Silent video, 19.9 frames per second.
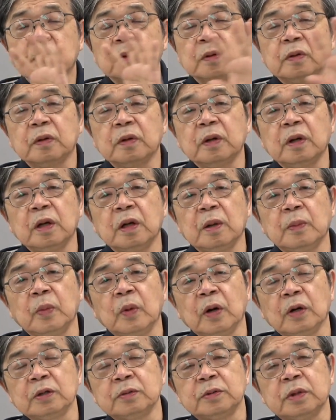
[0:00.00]
これ
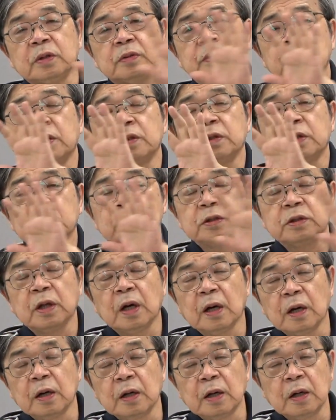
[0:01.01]
もある意味で普遍的
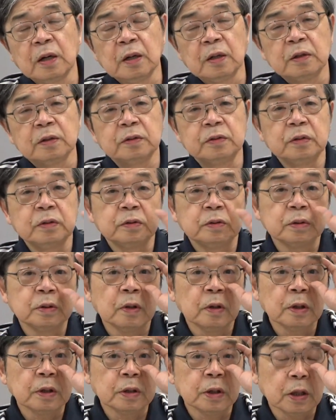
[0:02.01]
なルール
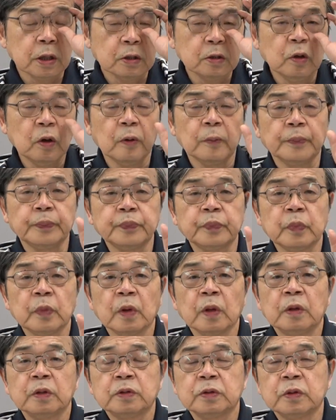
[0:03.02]
なわけだけど
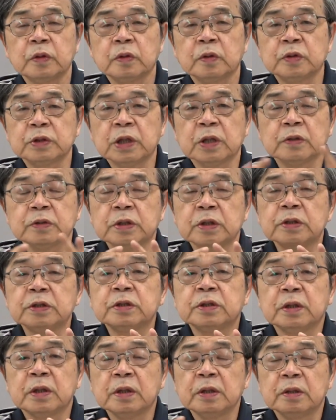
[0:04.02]
それをごちゃごちゃに
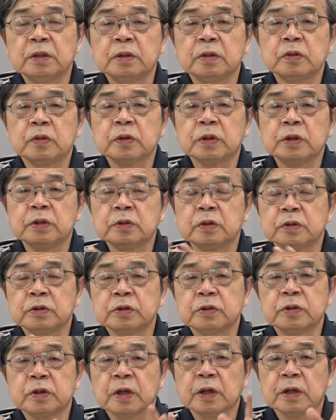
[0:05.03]
してね表現の
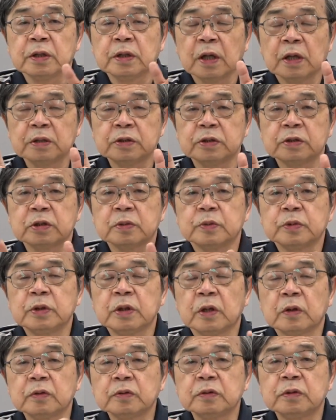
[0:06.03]
自由だから何してもいいん
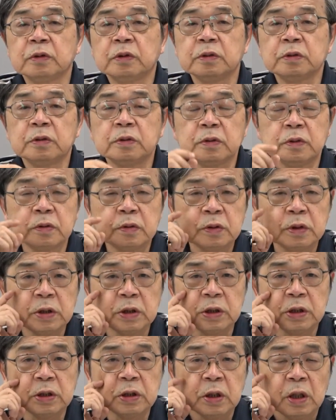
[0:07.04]
だろうっていうふう
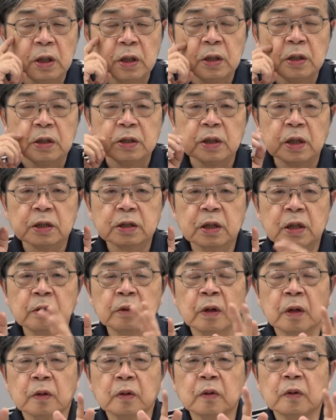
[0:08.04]
にやった
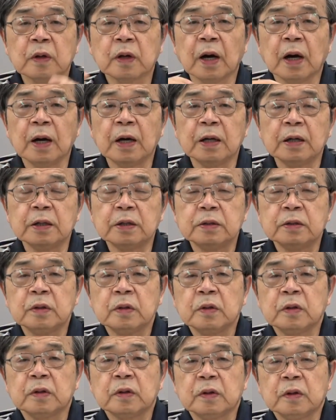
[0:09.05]
のが今回
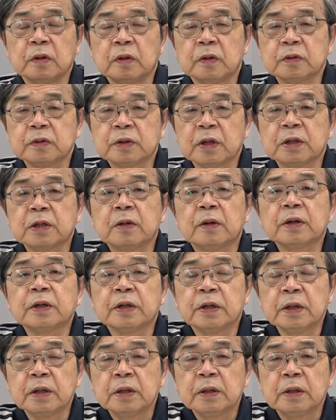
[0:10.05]
の発端なわ
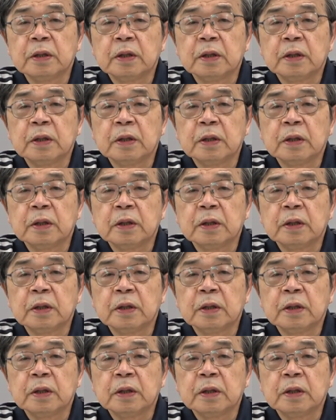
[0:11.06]
けね。